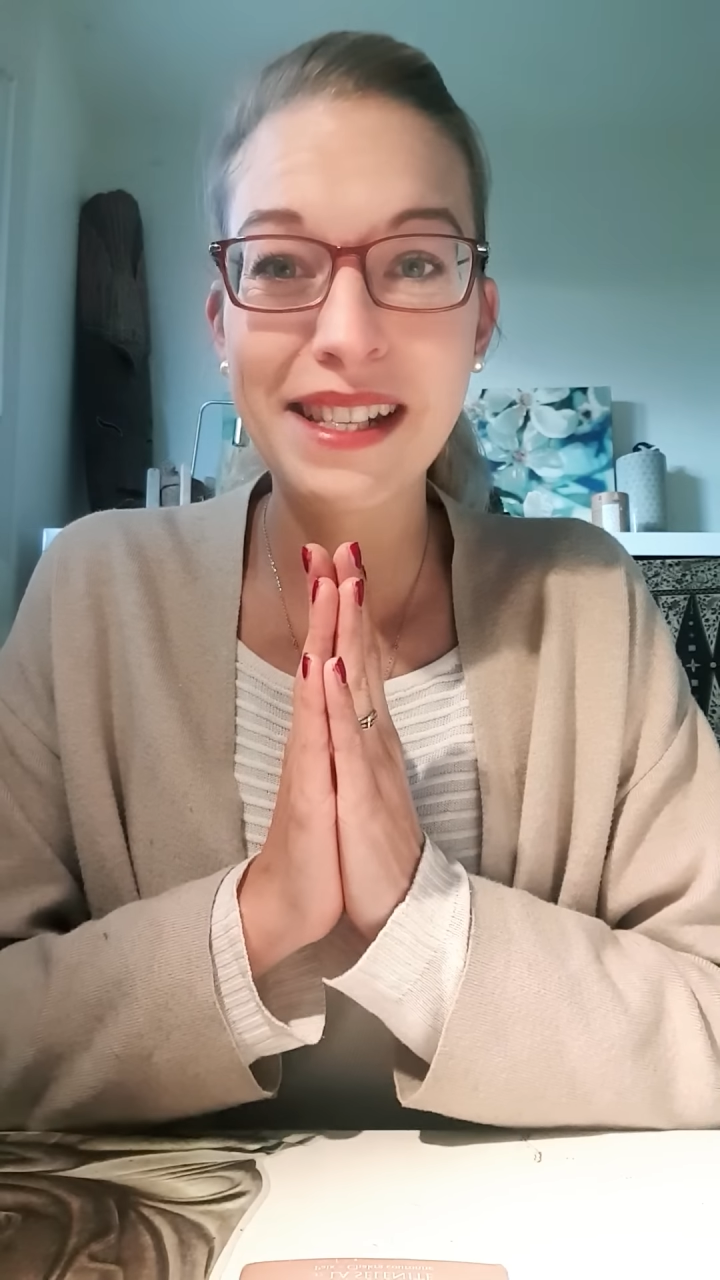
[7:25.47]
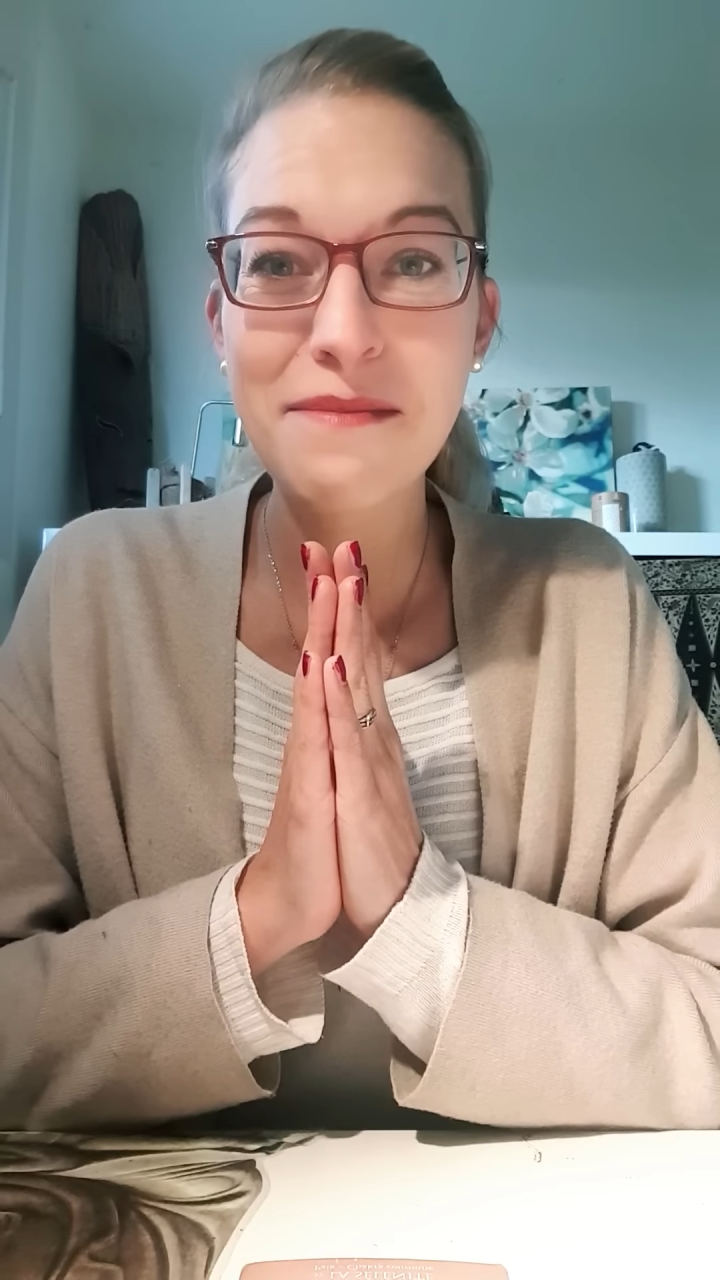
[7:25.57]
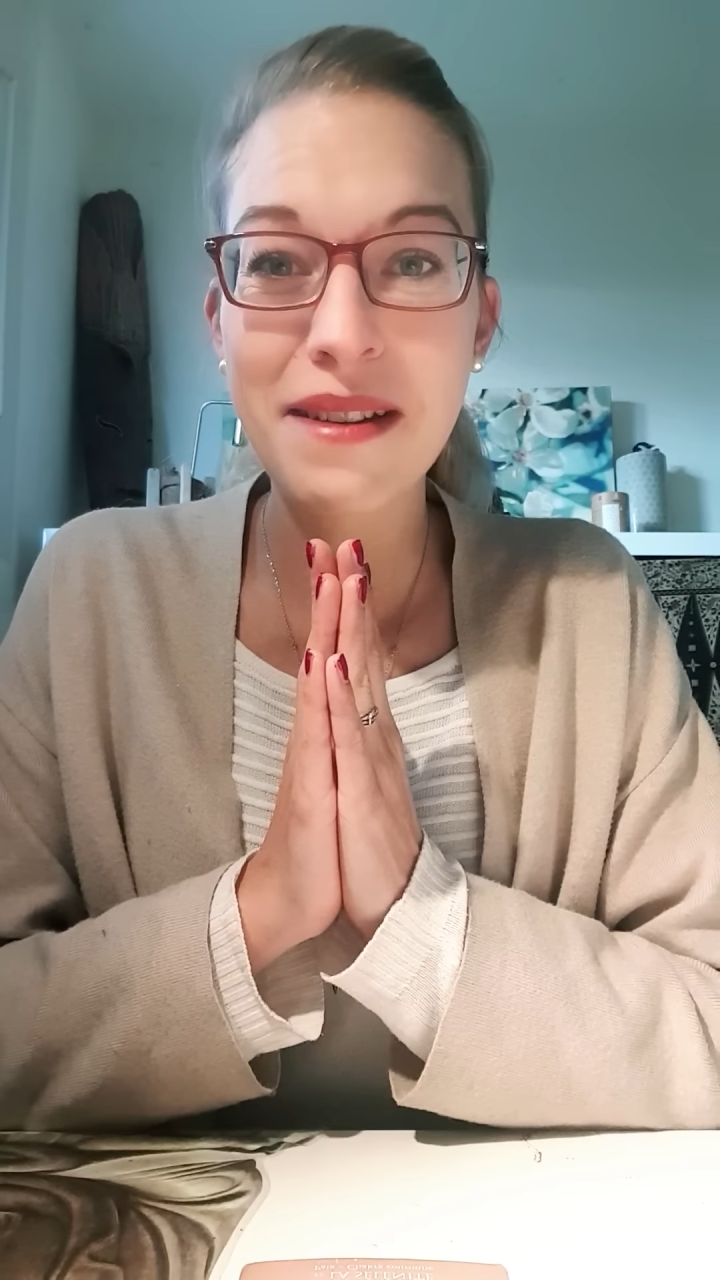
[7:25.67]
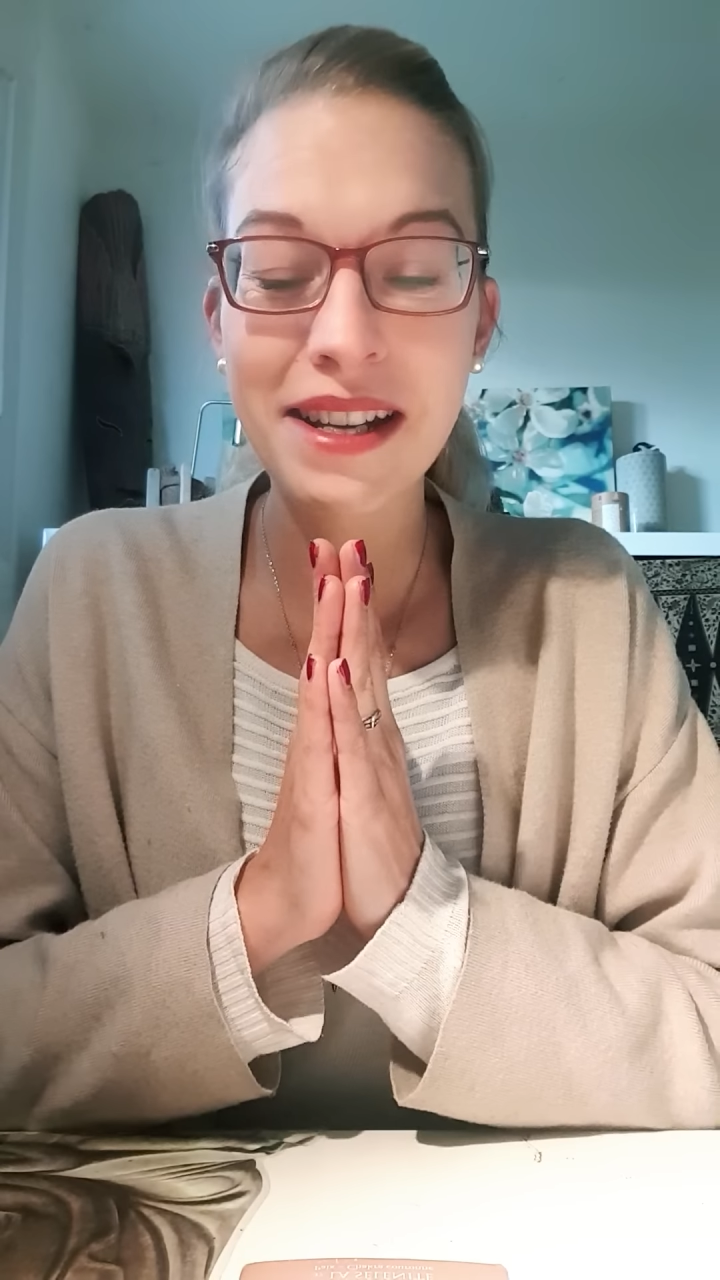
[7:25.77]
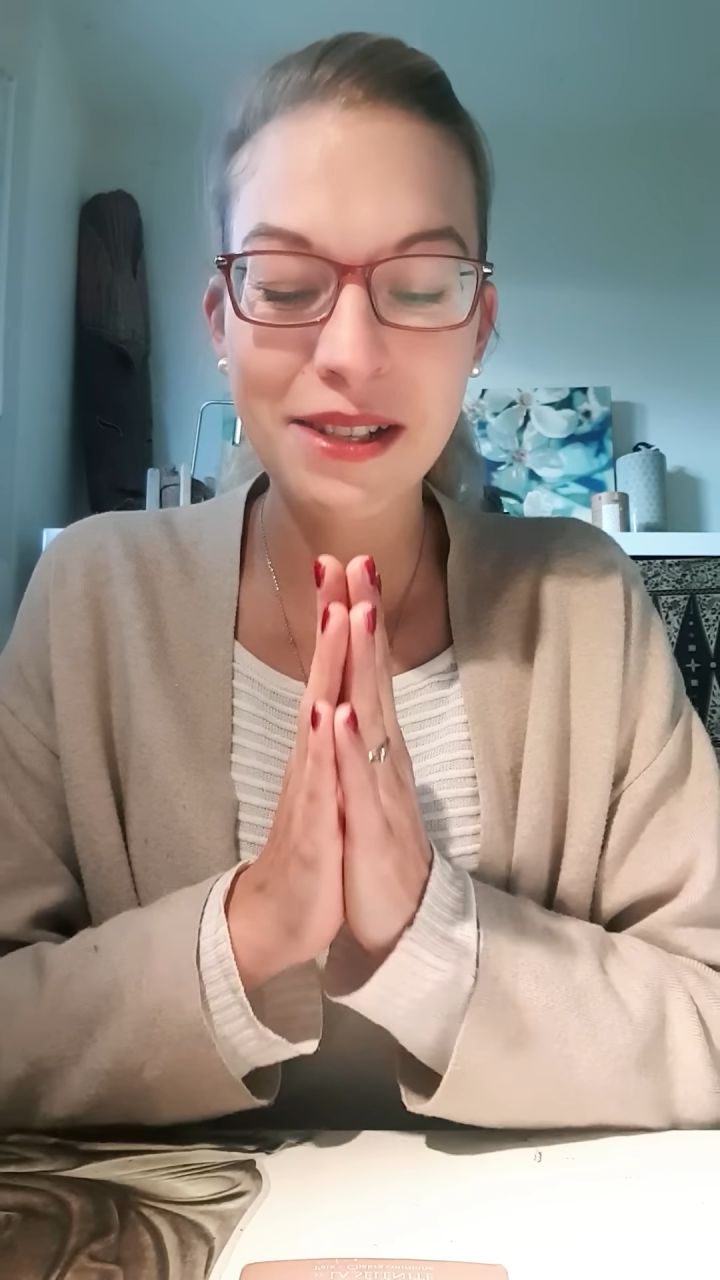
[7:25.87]

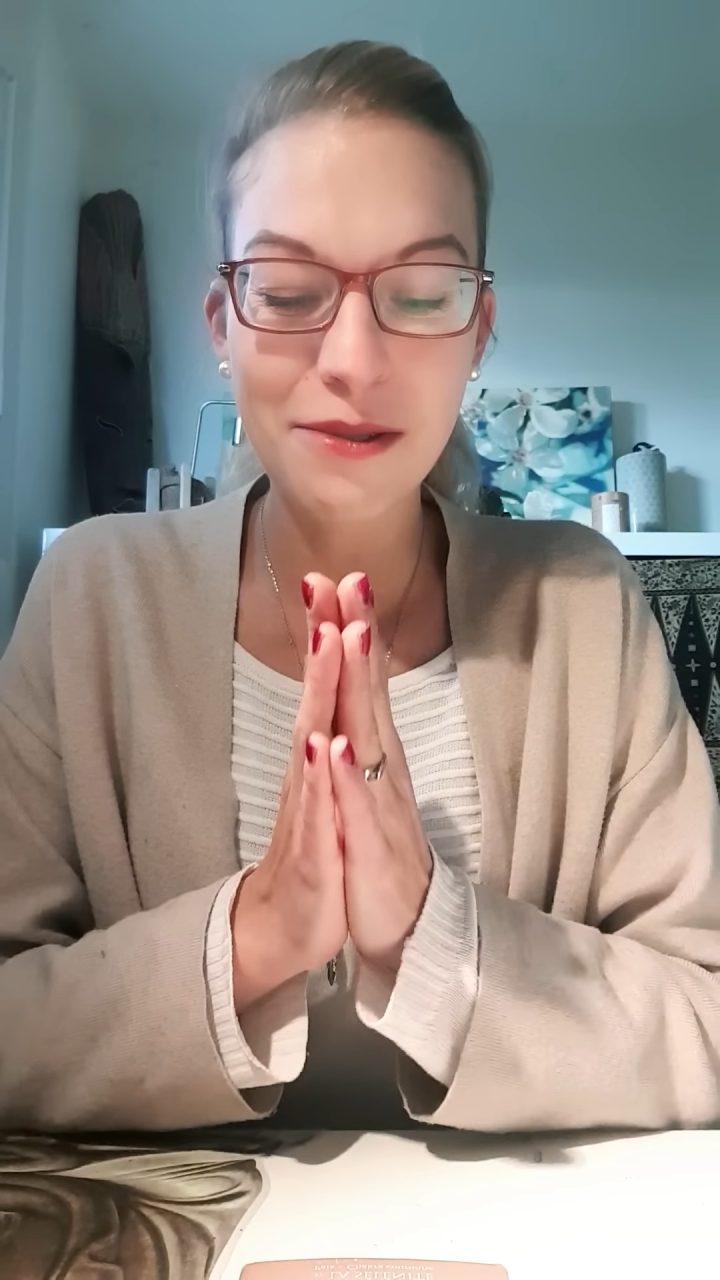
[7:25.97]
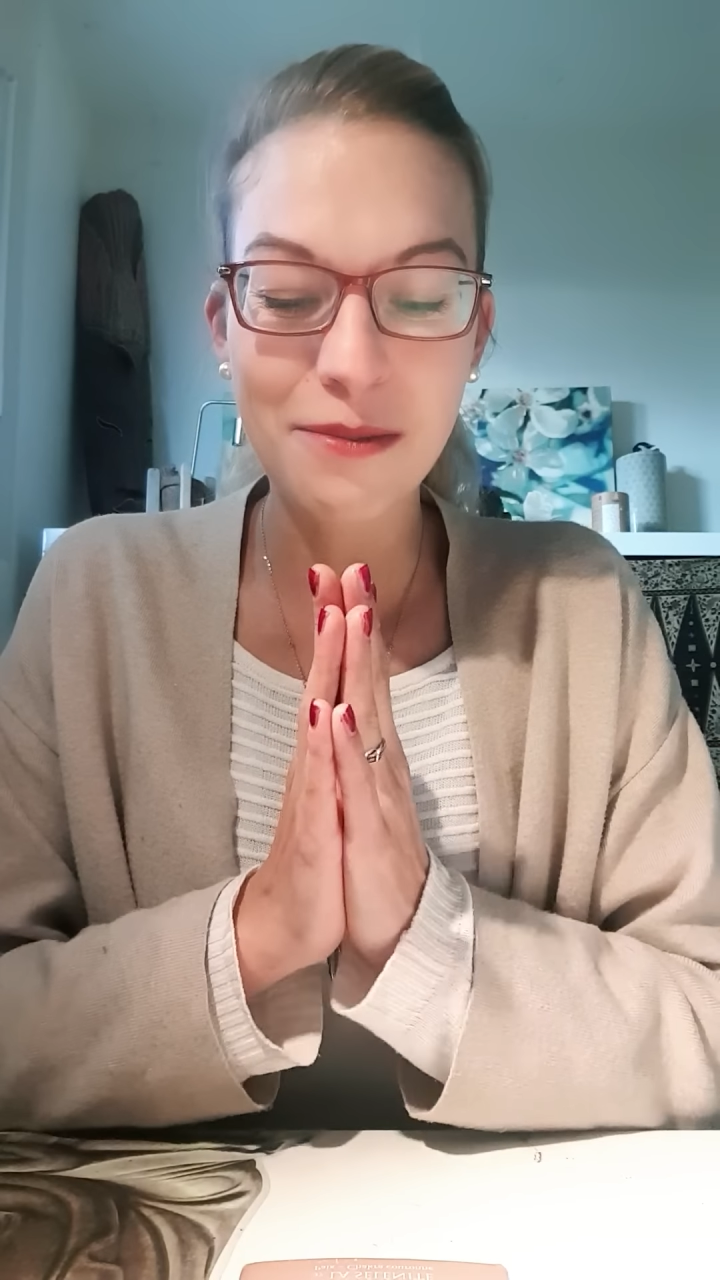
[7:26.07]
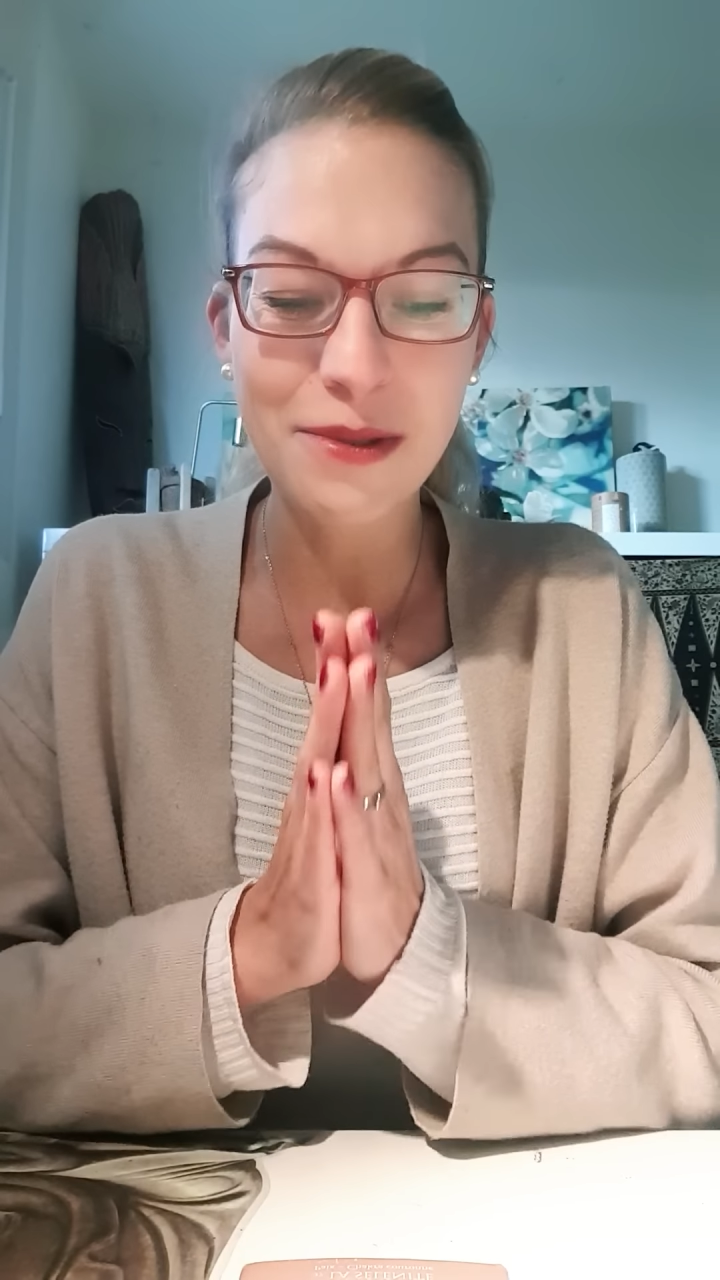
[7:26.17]
l'image qu'on